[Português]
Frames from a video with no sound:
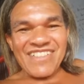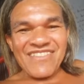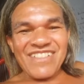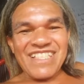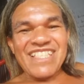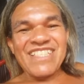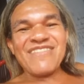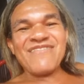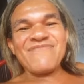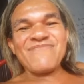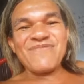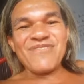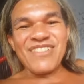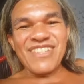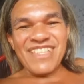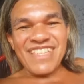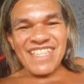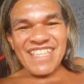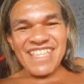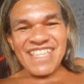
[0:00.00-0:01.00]
Eu vou no
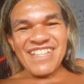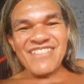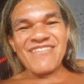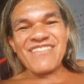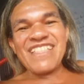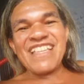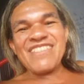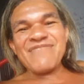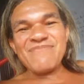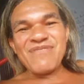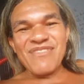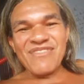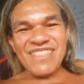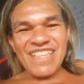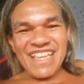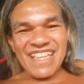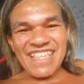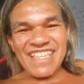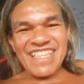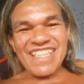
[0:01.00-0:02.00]
postinho cuidar dos meus
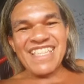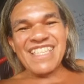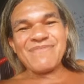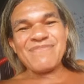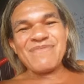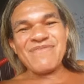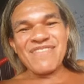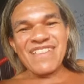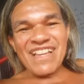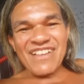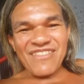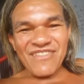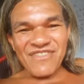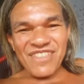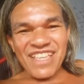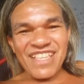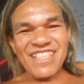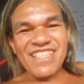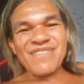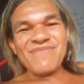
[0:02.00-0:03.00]
dentinhos, pra mim ficar com um
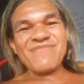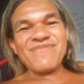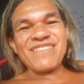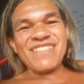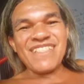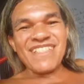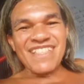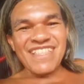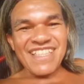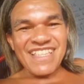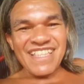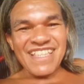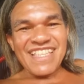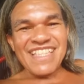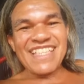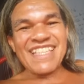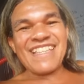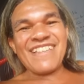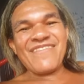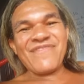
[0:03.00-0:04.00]
dentinho
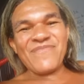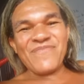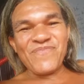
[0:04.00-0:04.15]
bonitinho.